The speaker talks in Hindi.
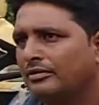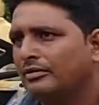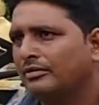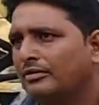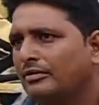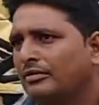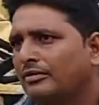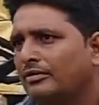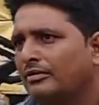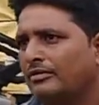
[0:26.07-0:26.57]

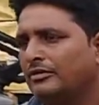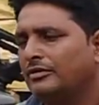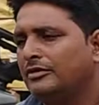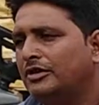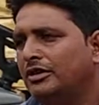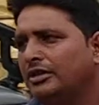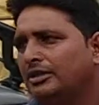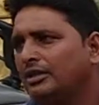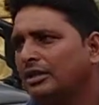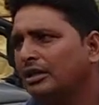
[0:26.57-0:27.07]

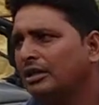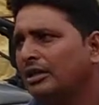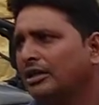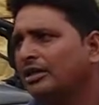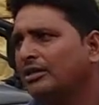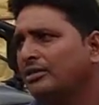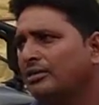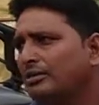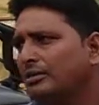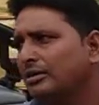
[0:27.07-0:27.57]
पे चल
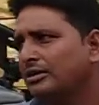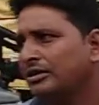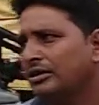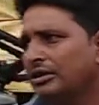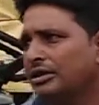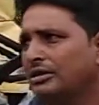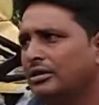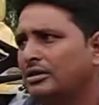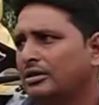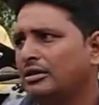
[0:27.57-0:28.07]
गया होगा
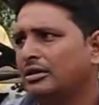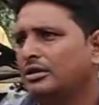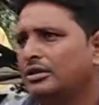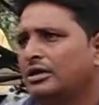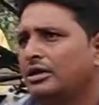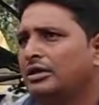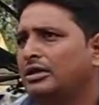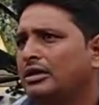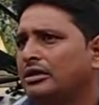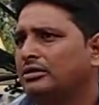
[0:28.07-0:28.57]
सर
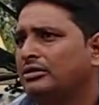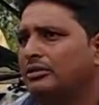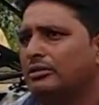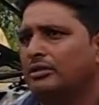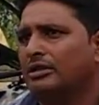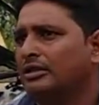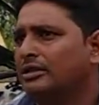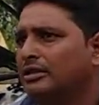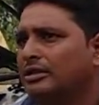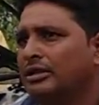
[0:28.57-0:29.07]
अठारह सौ
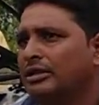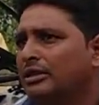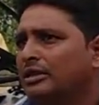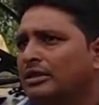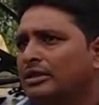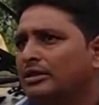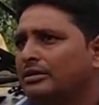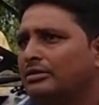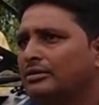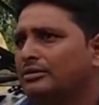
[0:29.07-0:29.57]
घंटे चल
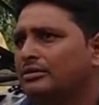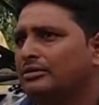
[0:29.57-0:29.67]
गया